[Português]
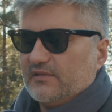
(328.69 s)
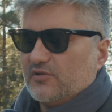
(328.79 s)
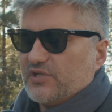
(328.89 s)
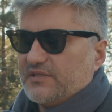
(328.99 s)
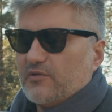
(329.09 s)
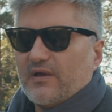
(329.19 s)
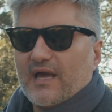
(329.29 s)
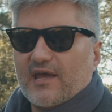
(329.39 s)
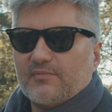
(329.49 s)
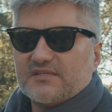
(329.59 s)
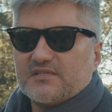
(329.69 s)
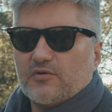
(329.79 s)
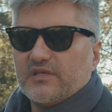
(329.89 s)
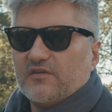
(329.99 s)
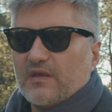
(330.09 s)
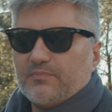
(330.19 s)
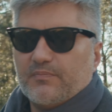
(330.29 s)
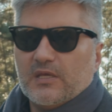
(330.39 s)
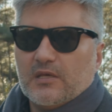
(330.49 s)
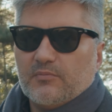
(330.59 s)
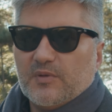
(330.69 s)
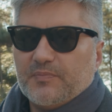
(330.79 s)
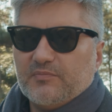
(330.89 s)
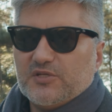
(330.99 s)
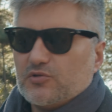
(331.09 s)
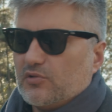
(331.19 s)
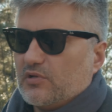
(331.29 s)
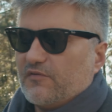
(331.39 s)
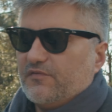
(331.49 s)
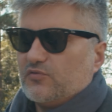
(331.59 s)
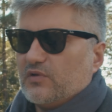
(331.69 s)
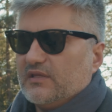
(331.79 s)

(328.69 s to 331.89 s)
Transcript: Então já tenho a armação aqui que vai me permitir colocar o filtro